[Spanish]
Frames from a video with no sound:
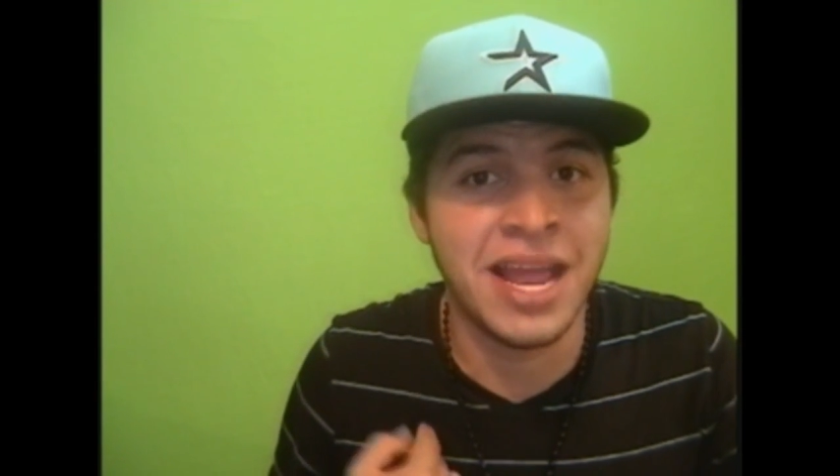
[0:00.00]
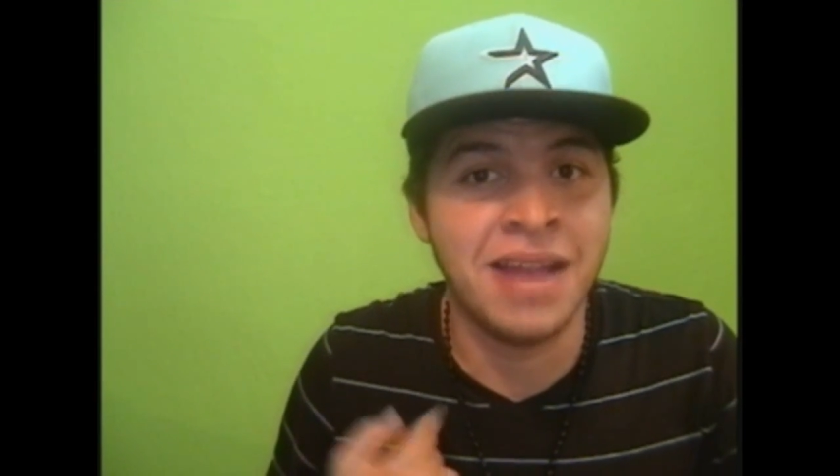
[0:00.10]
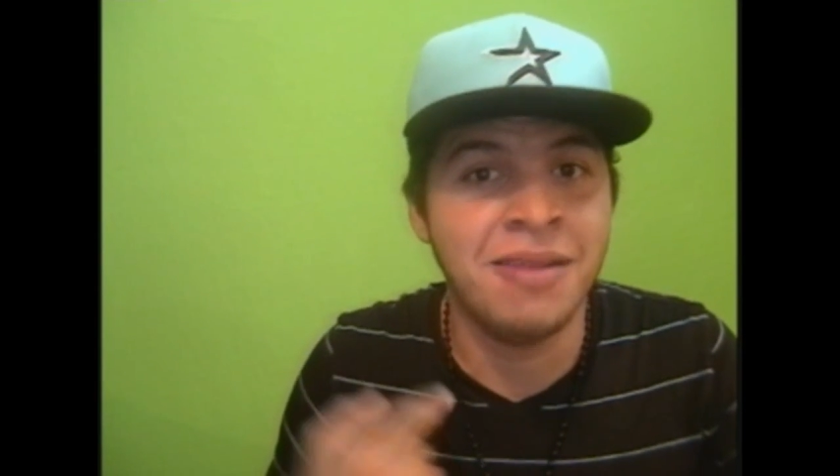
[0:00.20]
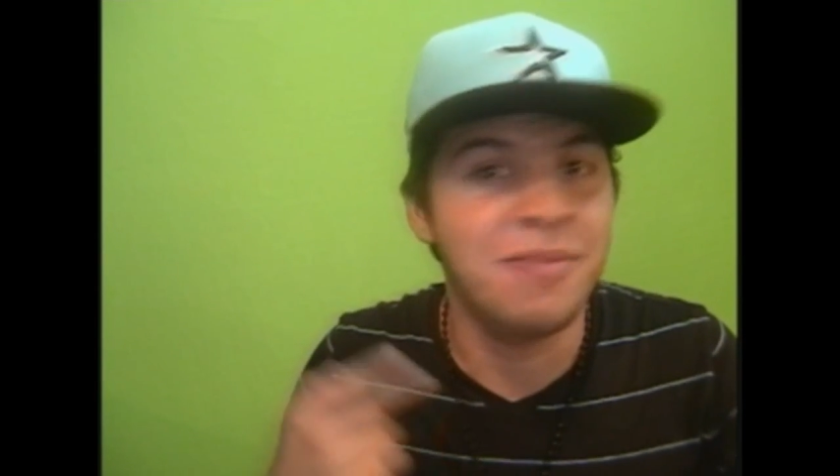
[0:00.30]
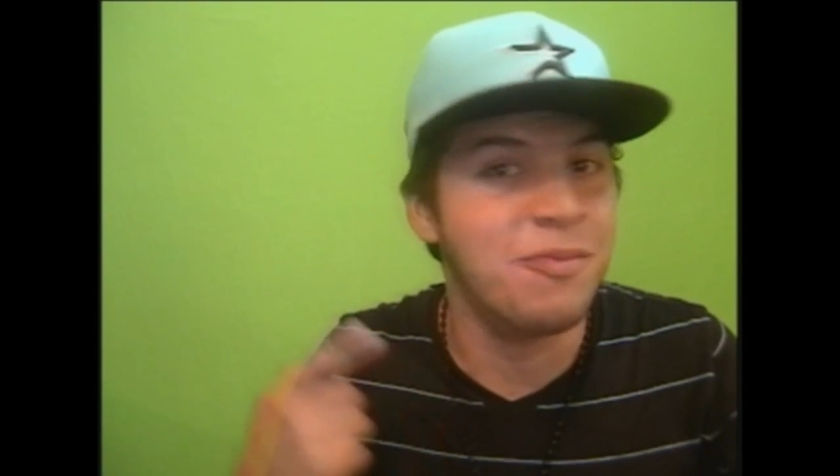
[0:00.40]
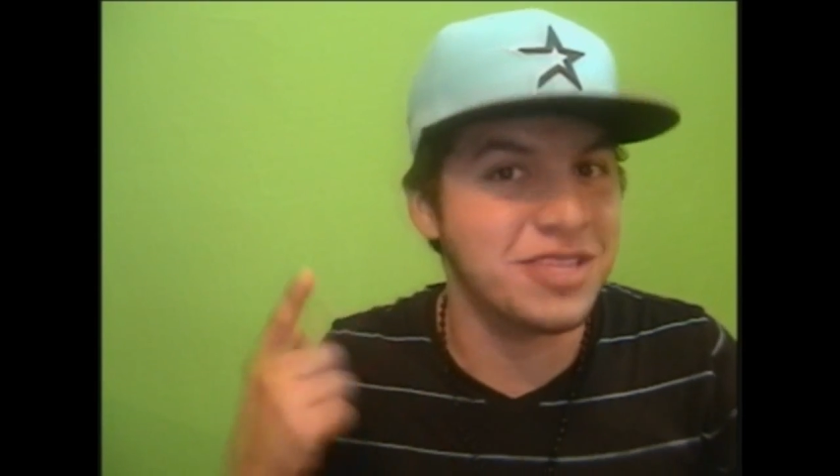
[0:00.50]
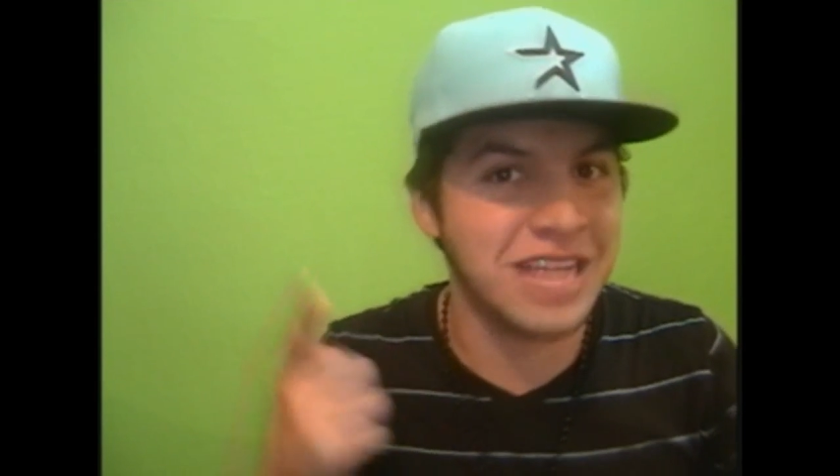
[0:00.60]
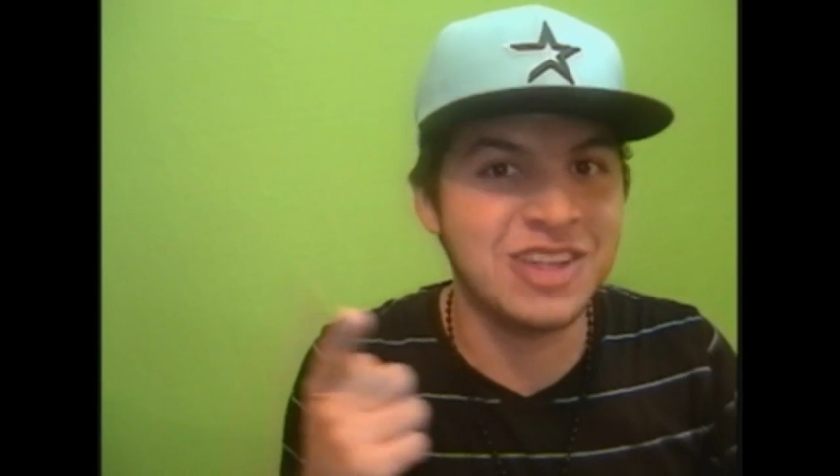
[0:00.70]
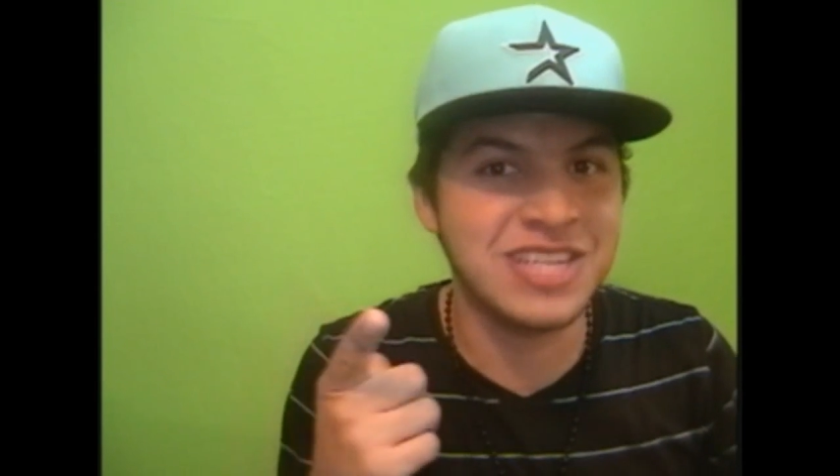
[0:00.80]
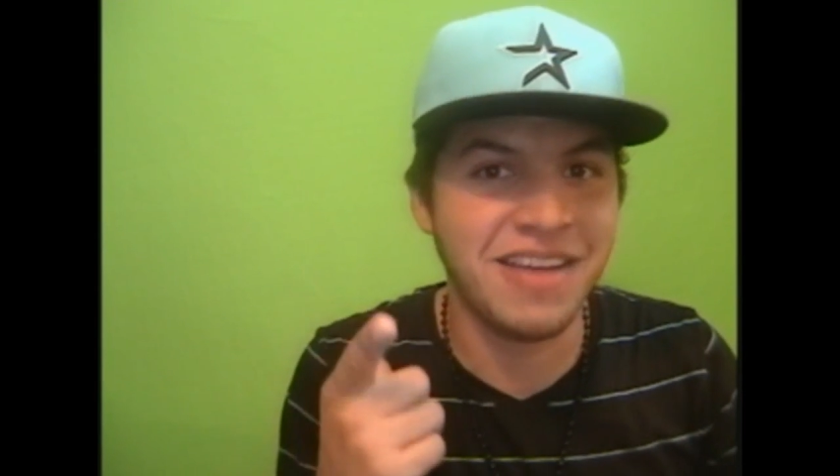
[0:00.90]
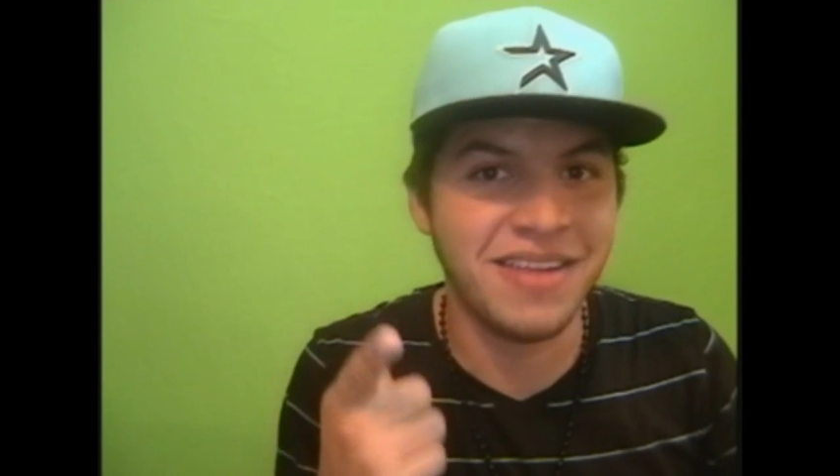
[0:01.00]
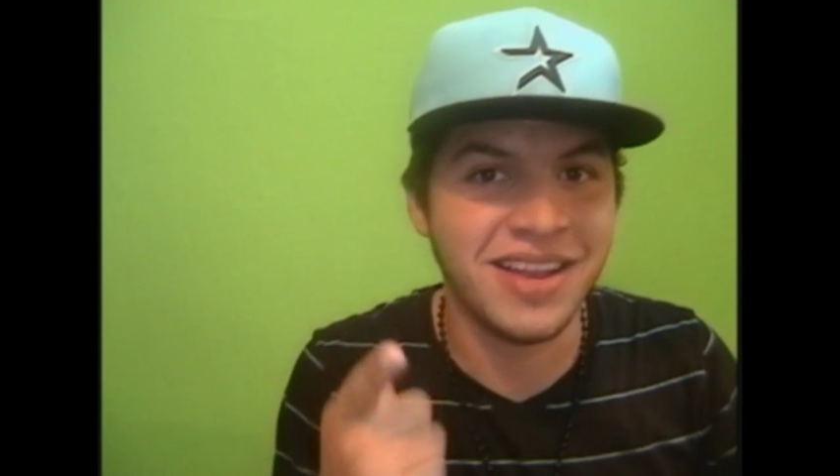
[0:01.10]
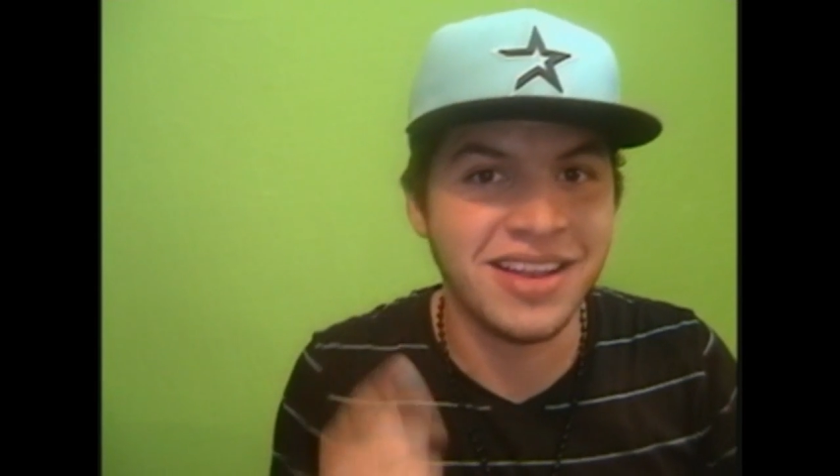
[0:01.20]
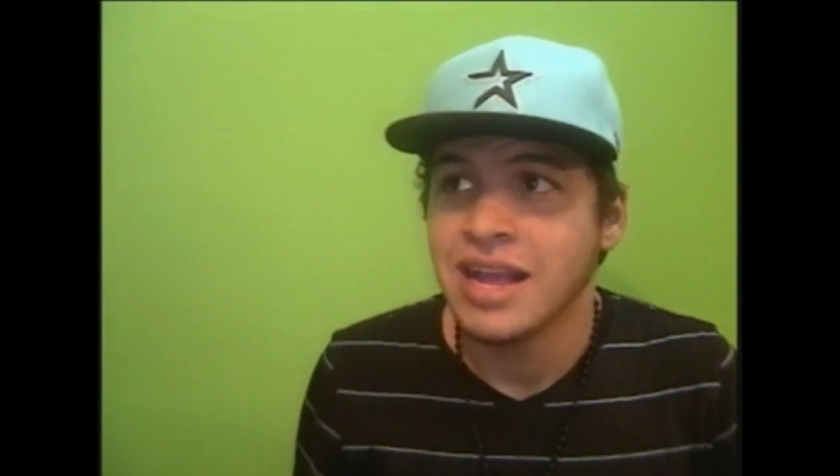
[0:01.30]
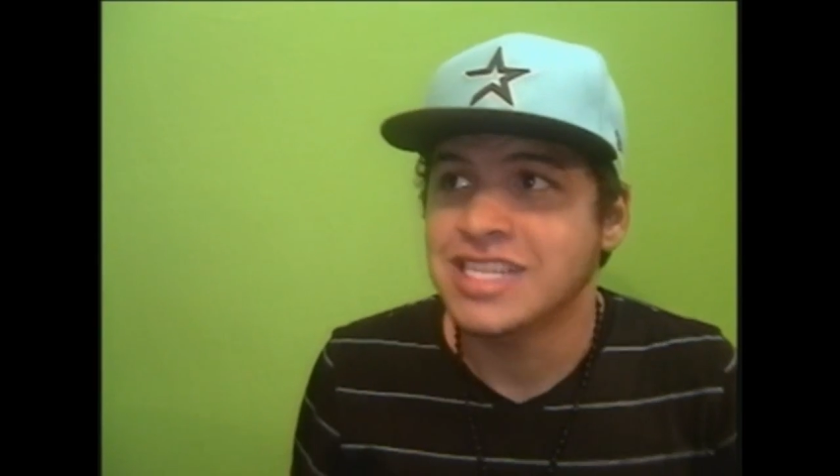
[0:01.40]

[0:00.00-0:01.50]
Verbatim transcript: sabían, pues ya lo saben.